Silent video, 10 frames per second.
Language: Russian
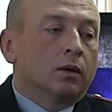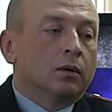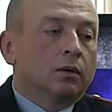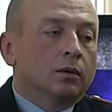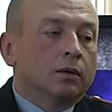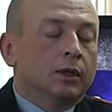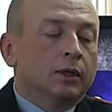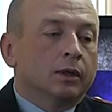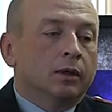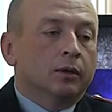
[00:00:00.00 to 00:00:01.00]
Э,
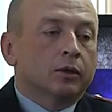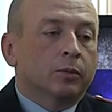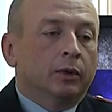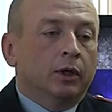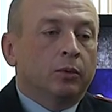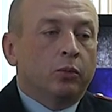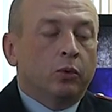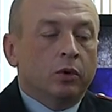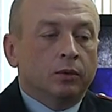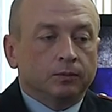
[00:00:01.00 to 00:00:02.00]
если смотреть
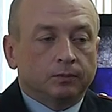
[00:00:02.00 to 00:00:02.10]
по